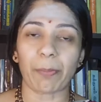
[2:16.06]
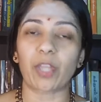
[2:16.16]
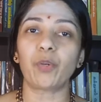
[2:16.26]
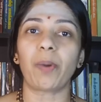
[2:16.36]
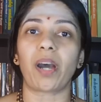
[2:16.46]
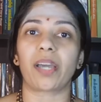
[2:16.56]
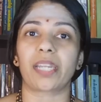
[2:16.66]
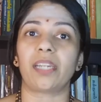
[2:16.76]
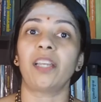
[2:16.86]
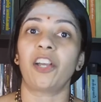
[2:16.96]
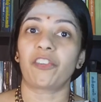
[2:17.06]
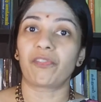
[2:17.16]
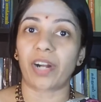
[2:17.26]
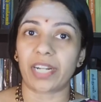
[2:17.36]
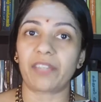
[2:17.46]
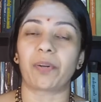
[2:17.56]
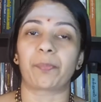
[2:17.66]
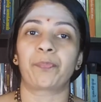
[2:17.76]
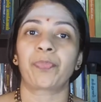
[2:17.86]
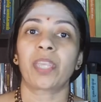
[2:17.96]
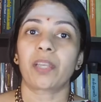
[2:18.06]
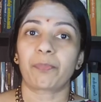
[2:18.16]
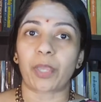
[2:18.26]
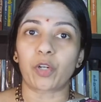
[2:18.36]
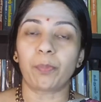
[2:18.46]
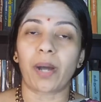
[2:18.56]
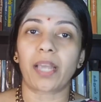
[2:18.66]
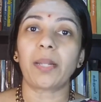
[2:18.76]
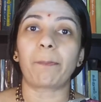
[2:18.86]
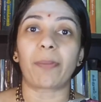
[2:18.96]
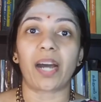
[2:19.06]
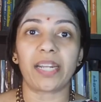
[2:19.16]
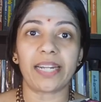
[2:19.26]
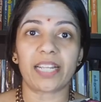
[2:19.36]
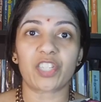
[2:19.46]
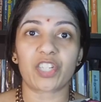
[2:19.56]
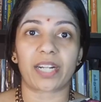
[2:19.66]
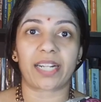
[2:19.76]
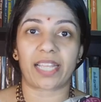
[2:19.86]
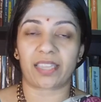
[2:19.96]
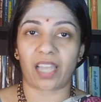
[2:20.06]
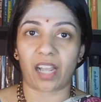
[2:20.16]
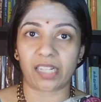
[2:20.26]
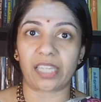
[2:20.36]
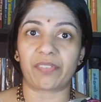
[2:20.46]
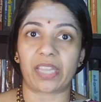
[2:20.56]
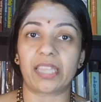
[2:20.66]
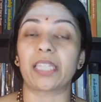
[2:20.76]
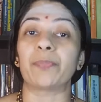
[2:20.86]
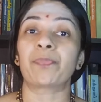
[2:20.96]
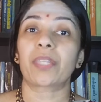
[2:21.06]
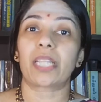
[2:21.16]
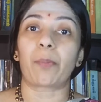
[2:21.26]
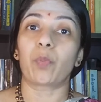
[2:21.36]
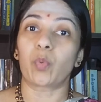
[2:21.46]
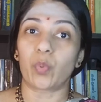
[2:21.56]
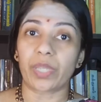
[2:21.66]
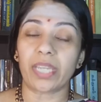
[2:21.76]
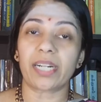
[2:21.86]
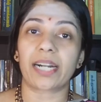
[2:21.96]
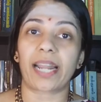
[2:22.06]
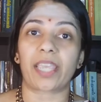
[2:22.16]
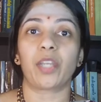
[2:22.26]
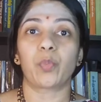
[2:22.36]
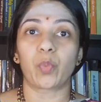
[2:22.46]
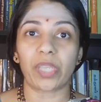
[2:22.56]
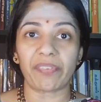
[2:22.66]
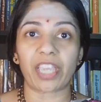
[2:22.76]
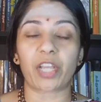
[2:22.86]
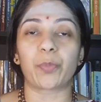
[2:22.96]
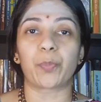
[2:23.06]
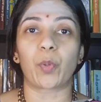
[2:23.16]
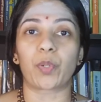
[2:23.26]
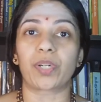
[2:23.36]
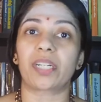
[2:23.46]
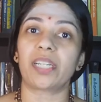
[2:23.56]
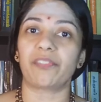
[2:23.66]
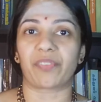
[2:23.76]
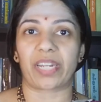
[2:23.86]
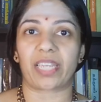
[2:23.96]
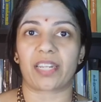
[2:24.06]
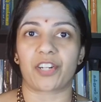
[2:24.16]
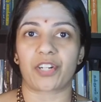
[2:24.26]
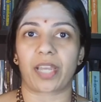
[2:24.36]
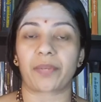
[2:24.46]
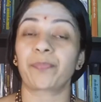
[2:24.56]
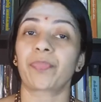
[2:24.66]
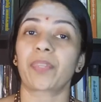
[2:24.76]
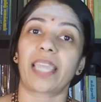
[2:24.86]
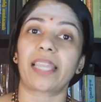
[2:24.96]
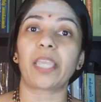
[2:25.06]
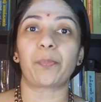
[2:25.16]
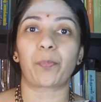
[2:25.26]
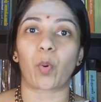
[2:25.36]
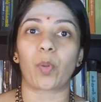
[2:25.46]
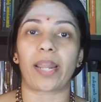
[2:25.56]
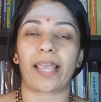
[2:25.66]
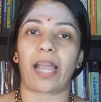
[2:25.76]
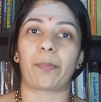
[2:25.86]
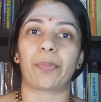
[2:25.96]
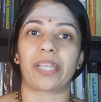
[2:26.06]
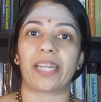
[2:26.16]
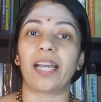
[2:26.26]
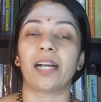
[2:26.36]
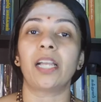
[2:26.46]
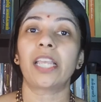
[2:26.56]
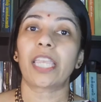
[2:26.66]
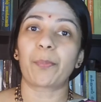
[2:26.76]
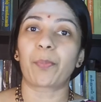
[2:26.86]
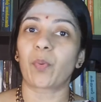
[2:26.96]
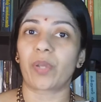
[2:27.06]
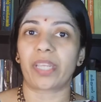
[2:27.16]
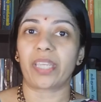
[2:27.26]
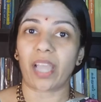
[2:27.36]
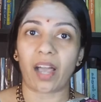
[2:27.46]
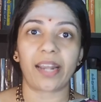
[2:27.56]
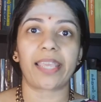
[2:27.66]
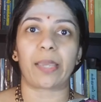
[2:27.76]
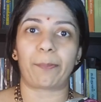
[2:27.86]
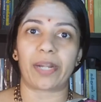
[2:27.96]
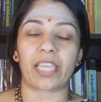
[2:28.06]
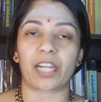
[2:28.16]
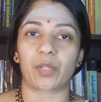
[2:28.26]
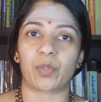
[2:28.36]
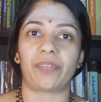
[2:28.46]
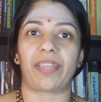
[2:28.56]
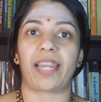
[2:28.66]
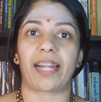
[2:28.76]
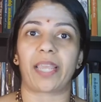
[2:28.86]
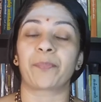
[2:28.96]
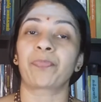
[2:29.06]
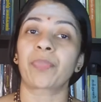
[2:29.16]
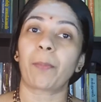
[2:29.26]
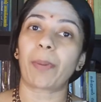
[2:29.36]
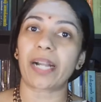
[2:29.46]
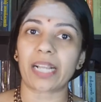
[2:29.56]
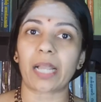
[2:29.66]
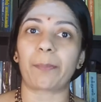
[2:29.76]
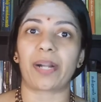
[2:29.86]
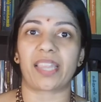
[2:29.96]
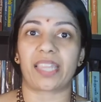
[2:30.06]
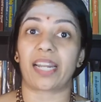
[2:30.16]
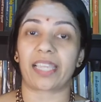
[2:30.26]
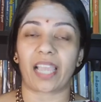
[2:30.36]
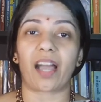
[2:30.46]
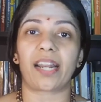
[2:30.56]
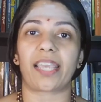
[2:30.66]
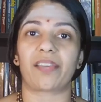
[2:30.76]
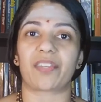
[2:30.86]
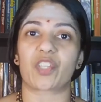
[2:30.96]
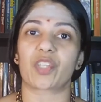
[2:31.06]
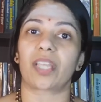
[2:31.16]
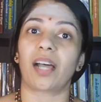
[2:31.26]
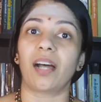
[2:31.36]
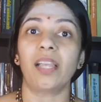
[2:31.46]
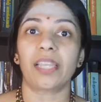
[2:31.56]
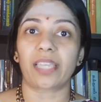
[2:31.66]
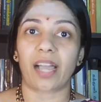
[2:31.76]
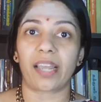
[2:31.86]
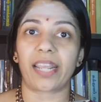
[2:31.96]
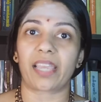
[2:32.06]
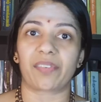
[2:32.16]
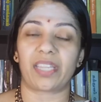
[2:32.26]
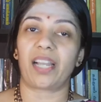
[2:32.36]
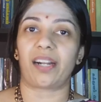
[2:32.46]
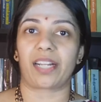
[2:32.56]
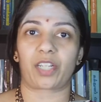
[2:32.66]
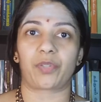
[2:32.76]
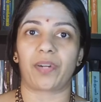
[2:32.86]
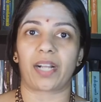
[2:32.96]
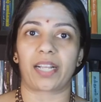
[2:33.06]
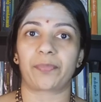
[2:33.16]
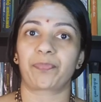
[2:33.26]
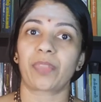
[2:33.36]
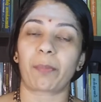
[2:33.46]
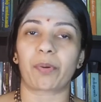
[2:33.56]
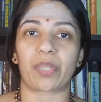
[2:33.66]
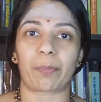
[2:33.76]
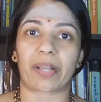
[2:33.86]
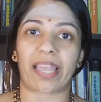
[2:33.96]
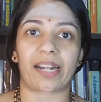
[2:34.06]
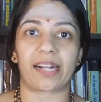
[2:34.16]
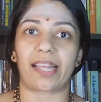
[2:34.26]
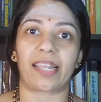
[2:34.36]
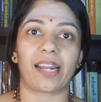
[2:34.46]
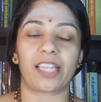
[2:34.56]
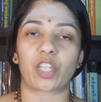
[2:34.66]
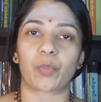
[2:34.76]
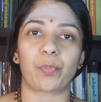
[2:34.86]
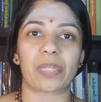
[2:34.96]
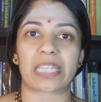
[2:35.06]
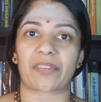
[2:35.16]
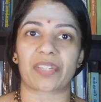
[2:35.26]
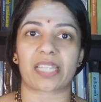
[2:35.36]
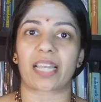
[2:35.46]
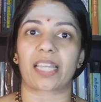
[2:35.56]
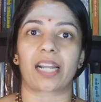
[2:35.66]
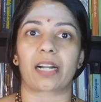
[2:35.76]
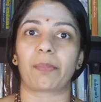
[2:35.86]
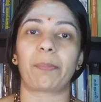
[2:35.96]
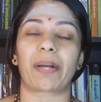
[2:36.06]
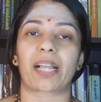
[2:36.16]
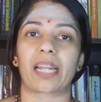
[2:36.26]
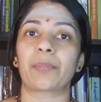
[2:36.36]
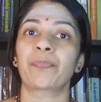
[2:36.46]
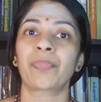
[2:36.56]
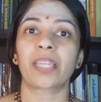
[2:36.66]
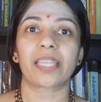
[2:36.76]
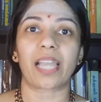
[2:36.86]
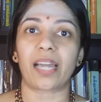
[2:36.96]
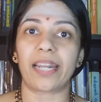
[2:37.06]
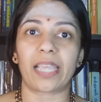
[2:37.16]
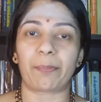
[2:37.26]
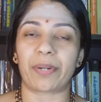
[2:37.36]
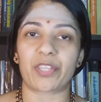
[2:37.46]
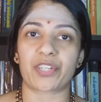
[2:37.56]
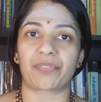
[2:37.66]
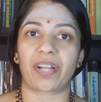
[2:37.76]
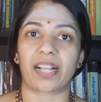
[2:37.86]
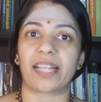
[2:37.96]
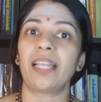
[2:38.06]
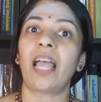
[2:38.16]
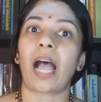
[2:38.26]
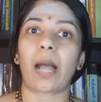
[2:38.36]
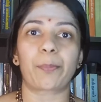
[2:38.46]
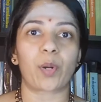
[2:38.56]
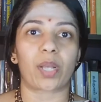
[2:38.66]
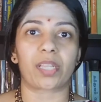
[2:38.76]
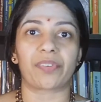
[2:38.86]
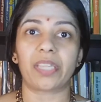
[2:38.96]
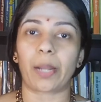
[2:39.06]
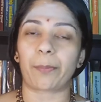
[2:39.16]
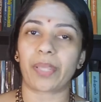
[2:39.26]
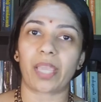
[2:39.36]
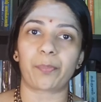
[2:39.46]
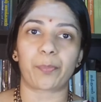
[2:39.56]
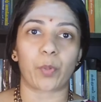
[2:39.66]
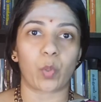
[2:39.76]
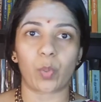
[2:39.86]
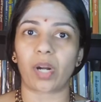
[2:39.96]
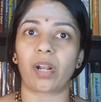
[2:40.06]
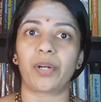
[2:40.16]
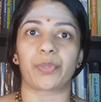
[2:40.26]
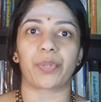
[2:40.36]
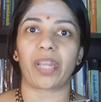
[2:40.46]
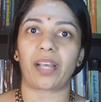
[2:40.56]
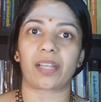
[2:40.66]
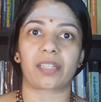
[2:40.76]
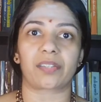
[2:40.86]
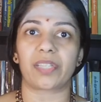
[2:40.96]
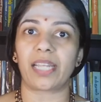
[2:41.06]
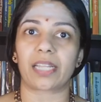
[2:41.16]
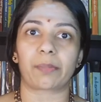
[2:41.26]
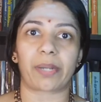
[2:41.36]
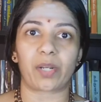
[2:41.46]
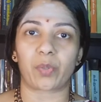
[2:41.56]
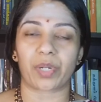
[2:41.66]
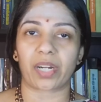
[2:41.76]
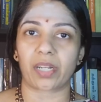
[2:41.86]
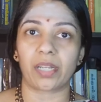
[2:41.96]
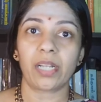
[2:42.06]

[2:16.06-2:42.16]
பெருமானின் வடிவம் பெருமான் மானிடச் சட்டை தாங்கி வந்து நம் உயிர்களை உய்விக்கும் பொருட்டு வருகின்றார் எதை போல அப்படின்னா இப்போ ஒரு யானையை பிடிக்கணும்னு வைங்களேன் பழக்கப்படுத்தின யானையை வச்சு தான் யானையை வந்து அடக்குவாங்க நம்ம வந்து இப்போ கேரளாலெலாம் இதை ரொம்ப சர்வசாதாரணமாக பார்க்கலாம் யானையை பிடிச்சிருவாங்க அப்புறம் அது வந்து அப்படியே போராடும் ஏன்னா அதுக்கு வந்து அந்த மாதிரி ஒரு க